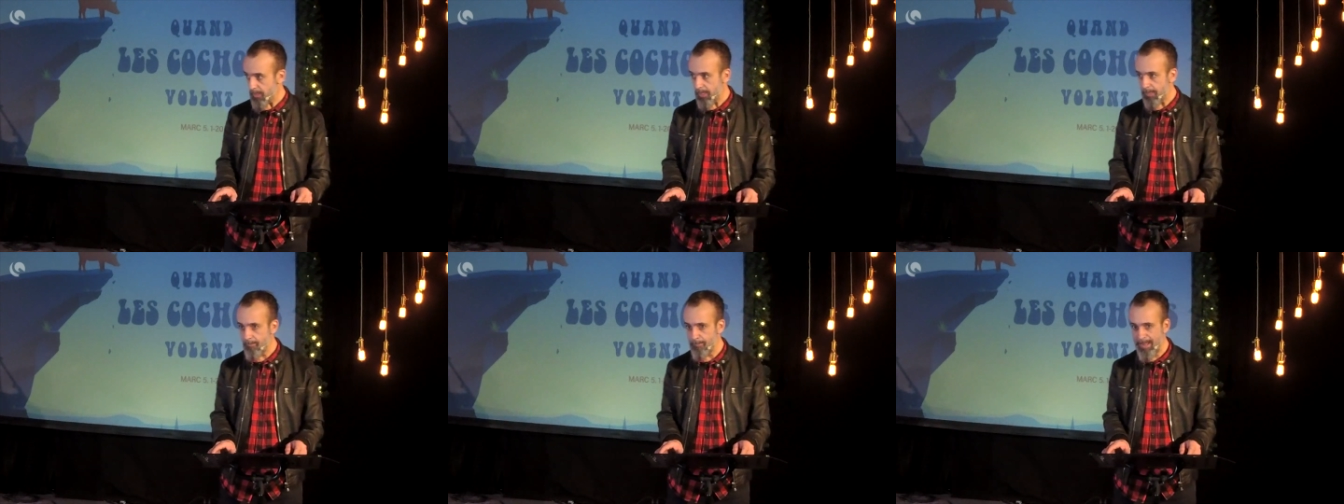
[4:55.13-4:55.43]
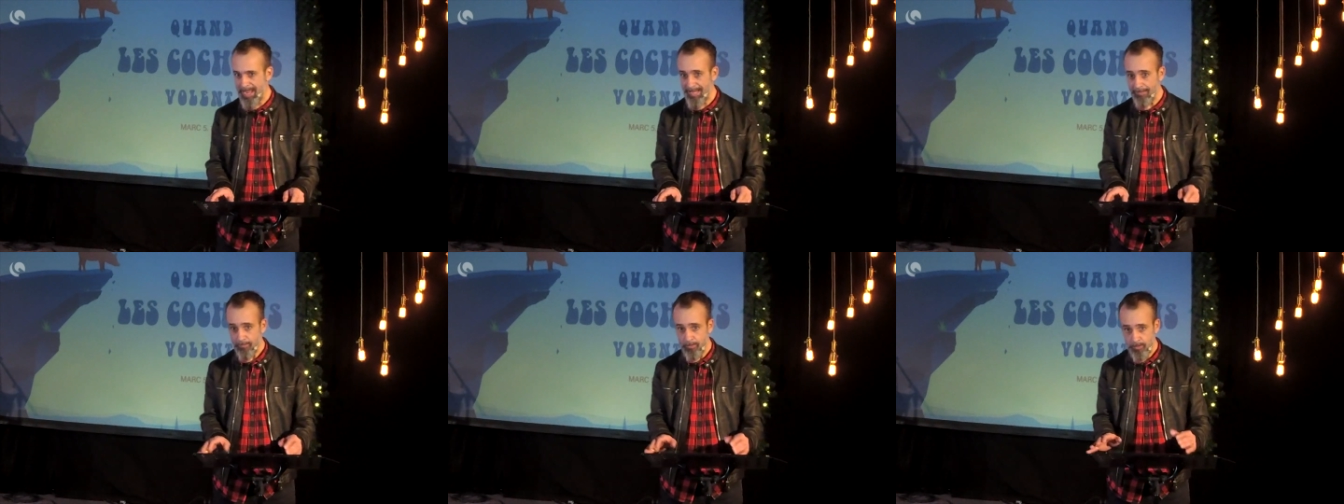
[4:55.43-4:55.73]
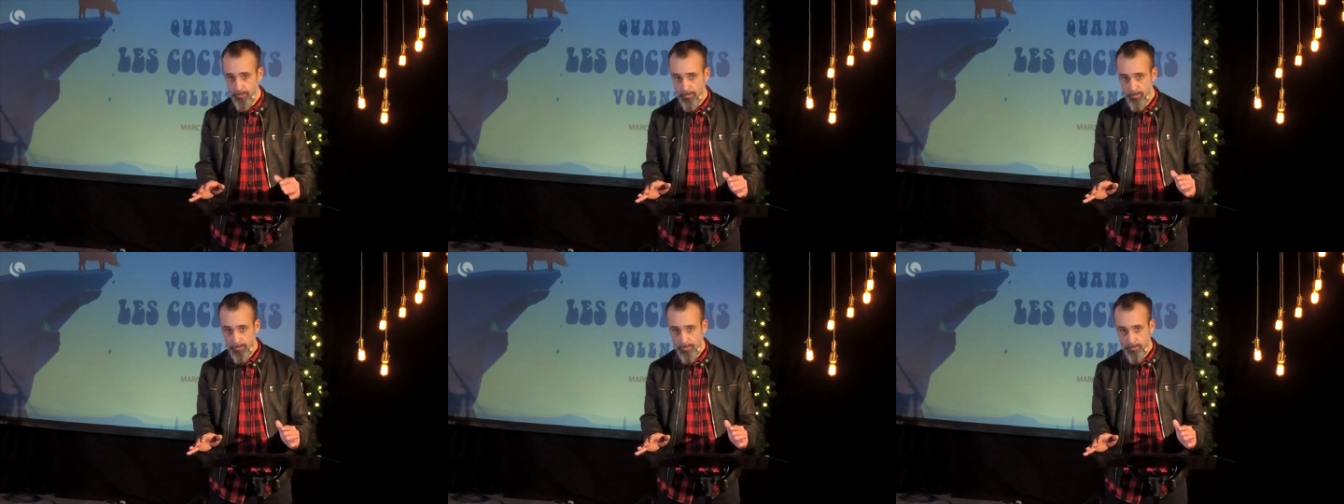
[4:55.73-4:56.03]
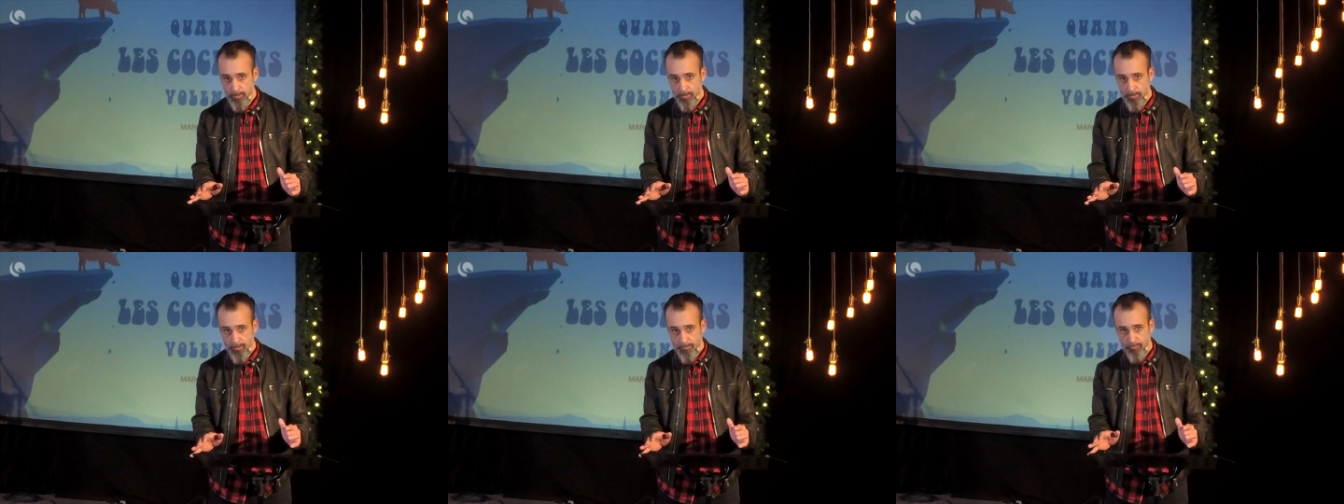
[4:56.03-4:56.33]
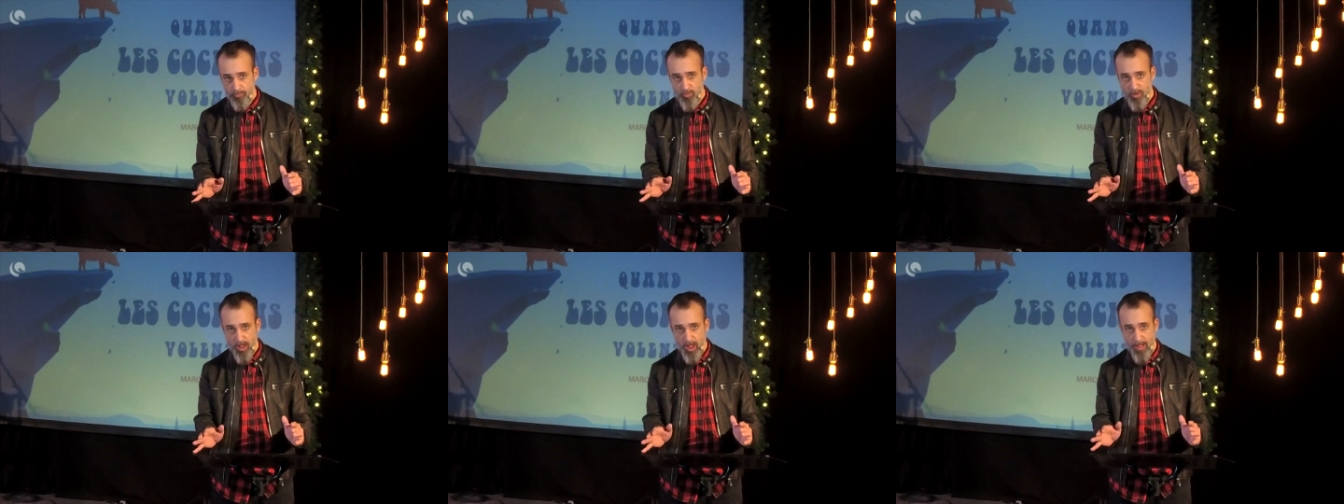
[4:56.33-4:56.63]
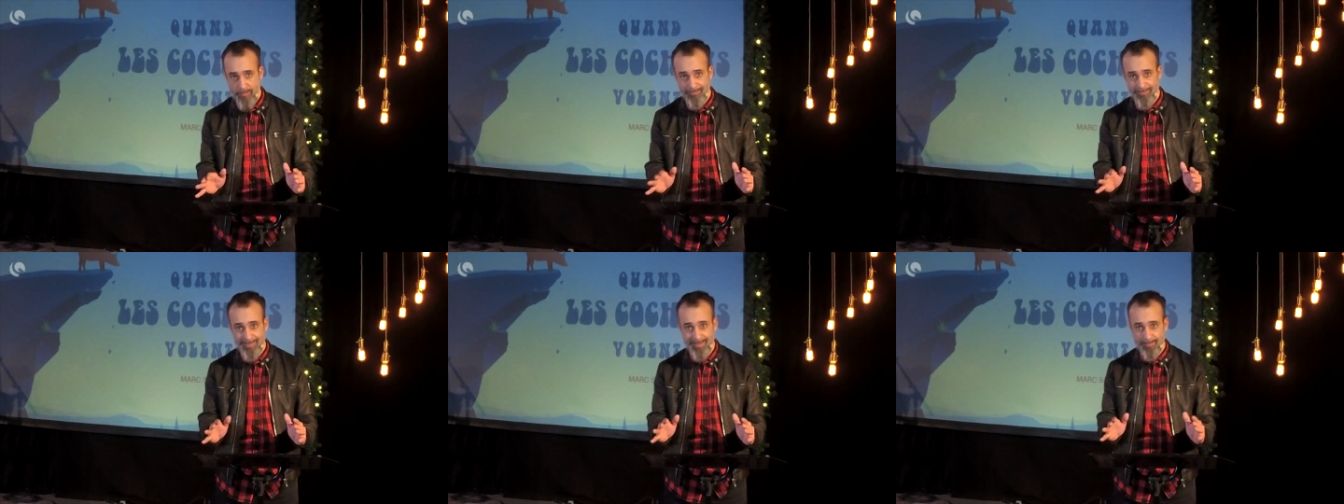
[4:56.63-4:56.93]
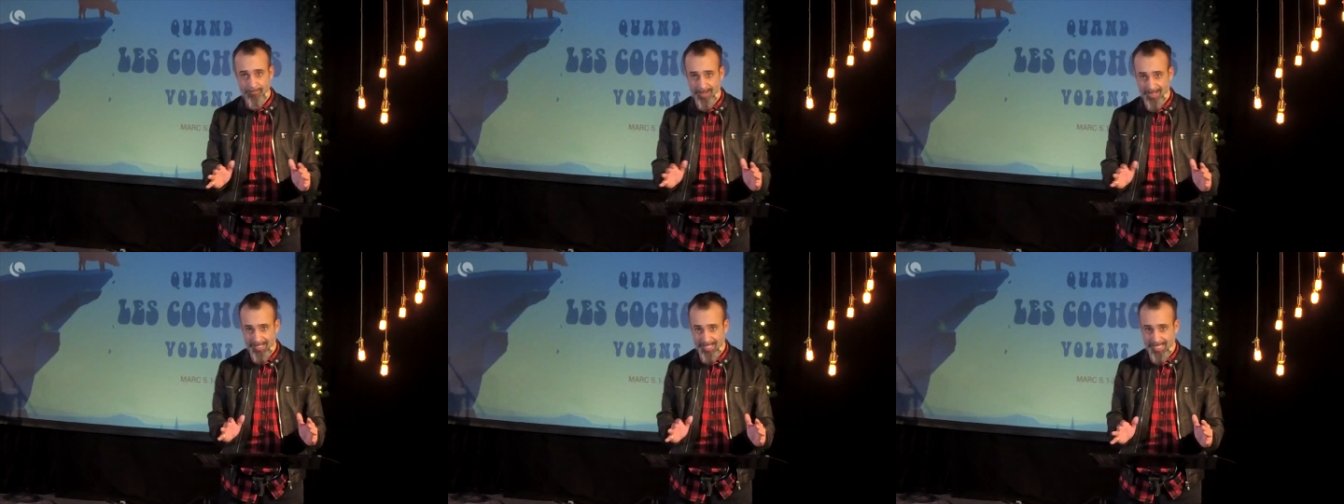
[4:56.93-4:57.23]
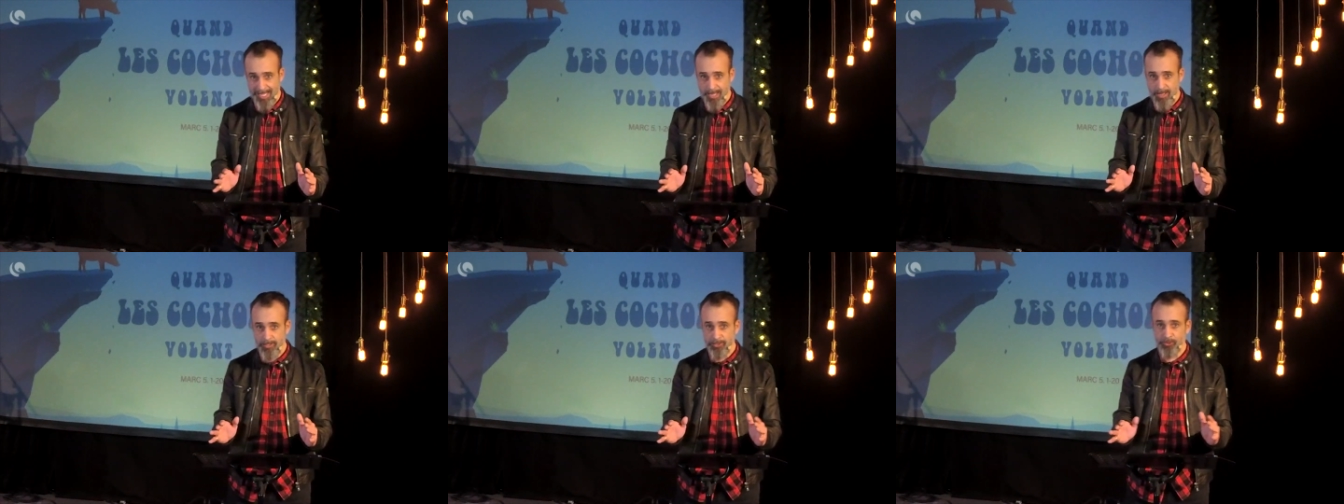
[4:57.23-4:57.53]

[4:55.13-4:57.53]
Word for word: Mais pour euh, démarrer euh,